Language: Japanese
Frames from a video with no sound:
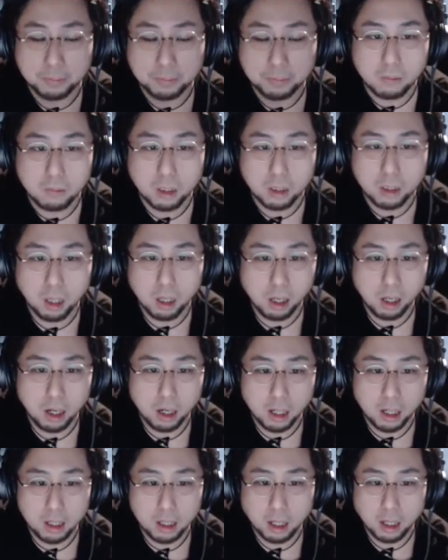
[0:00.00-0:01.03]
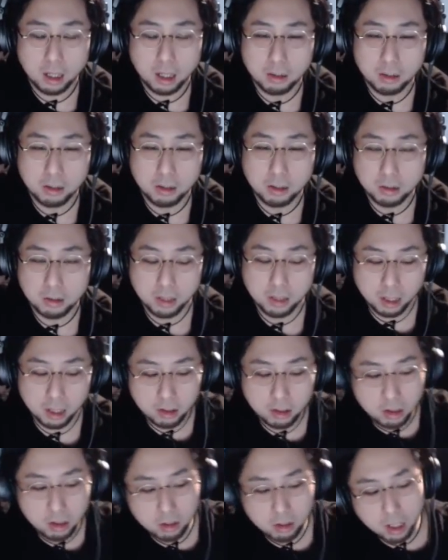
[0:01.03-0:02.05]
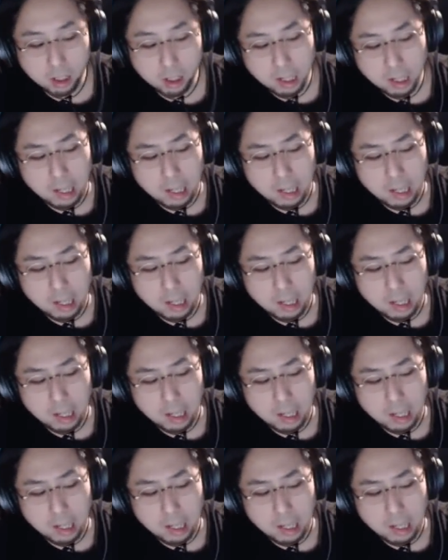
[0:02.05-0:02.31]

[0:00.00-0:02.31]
だから、あの、逆に言ったら、